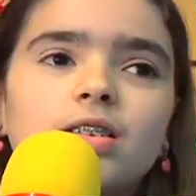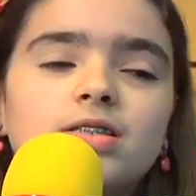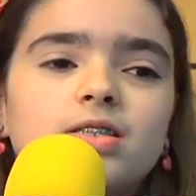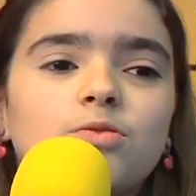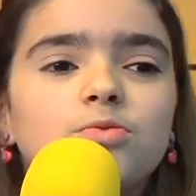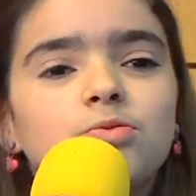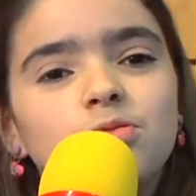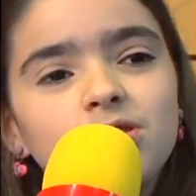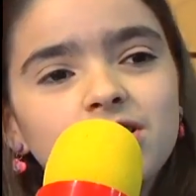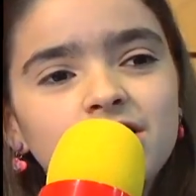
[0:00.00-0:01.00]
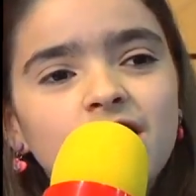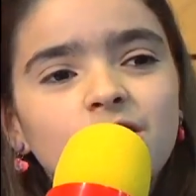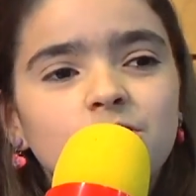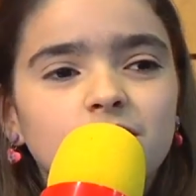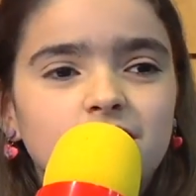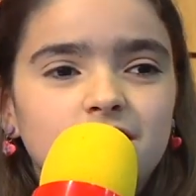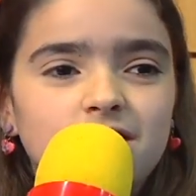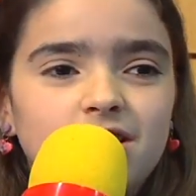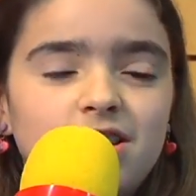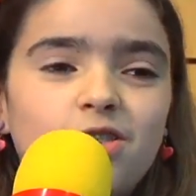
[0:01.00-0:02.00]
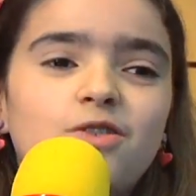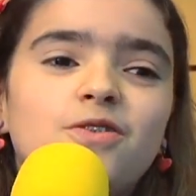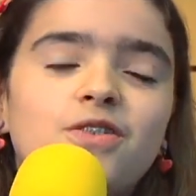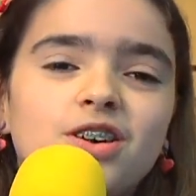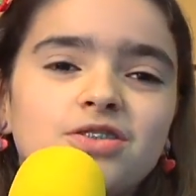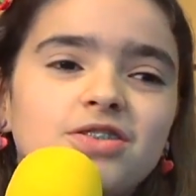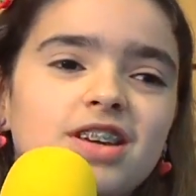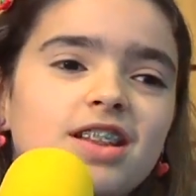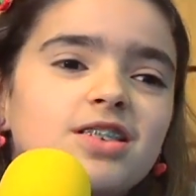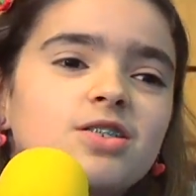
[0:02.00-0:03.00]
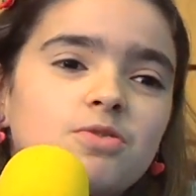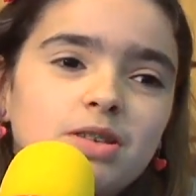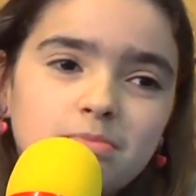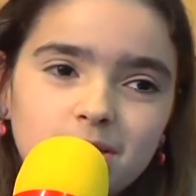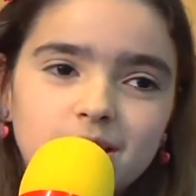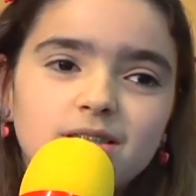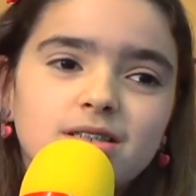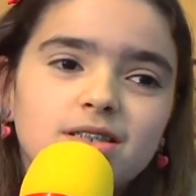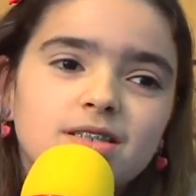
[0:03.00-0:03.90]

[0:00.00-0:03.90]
São duas garotas que eu faço que elas são irmãs.